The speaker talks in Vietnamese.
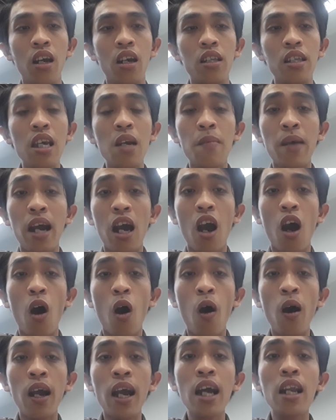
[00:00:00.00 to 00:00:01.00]
nhưng mà
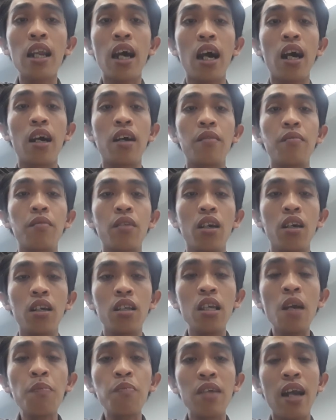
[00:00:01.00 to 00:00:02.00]
họ rất là
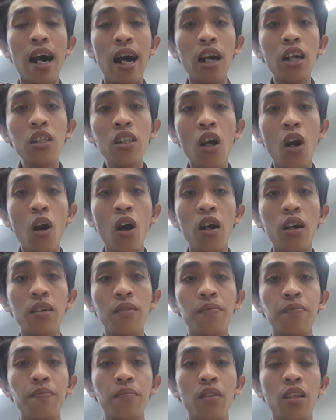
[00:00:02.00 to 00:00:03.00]
giúp đỡ cho
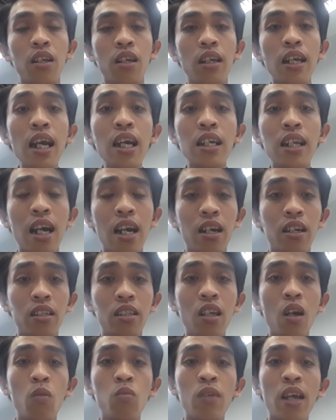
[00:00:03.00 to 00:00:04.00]
rất là
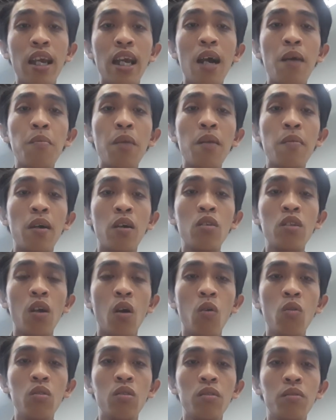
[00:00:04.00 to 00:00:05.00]
trong thiền âm bên bờ vũ
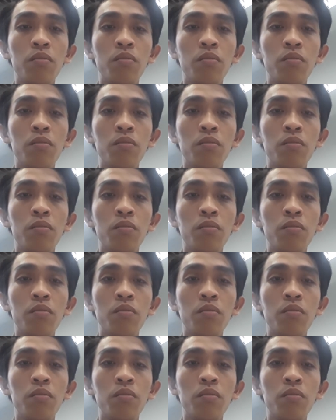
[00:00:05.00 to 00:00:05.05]
trụ